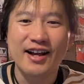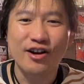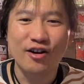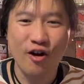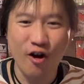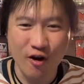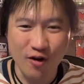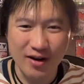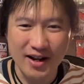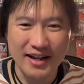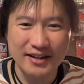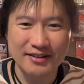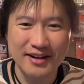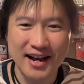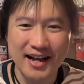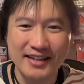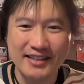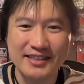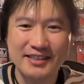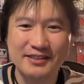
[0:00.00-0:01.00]
今回の
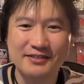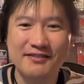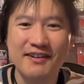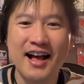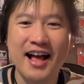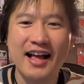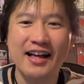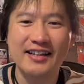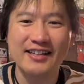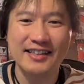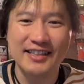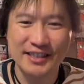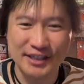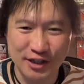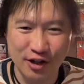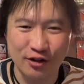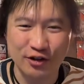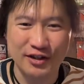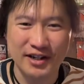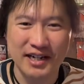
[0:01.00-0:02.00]
配信は以
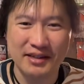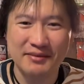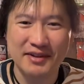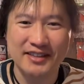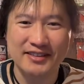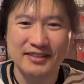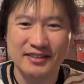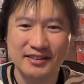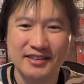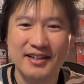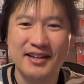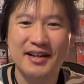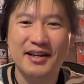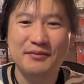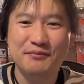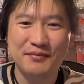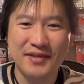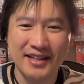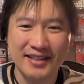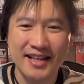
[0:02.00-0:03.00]
上となります。
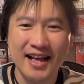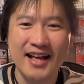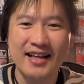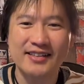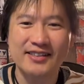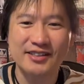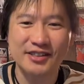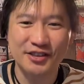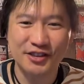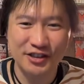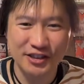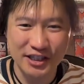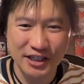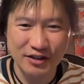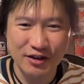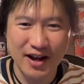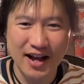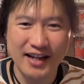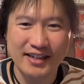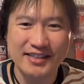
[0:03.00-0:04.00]
また次
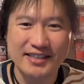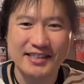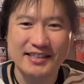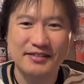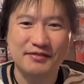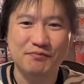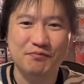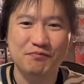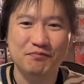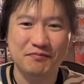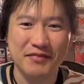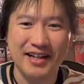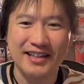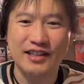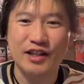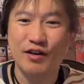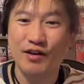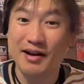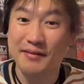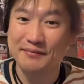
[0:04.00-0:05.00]
の配信、ま
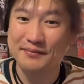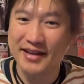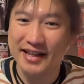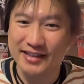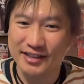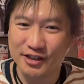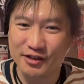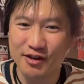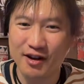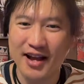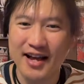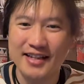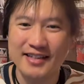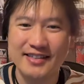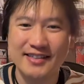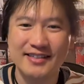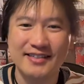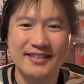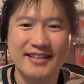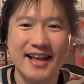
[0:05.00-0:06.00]
たは別の配
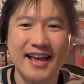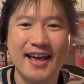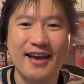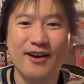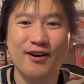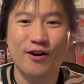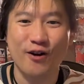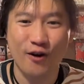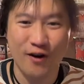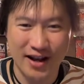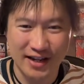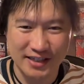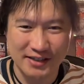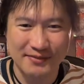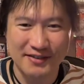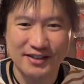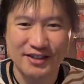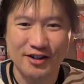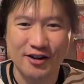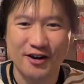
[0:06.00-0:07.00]
信でお会いし
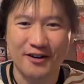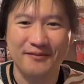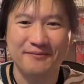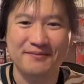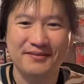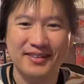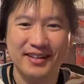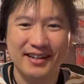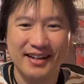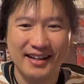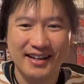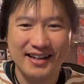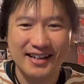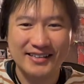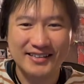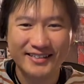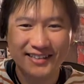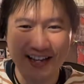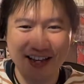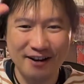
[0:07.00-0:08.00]
ましょう。
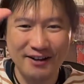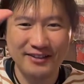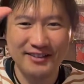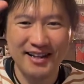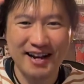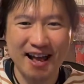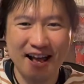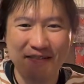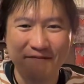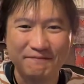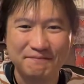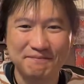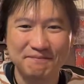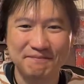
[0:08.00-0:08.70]
さようなら。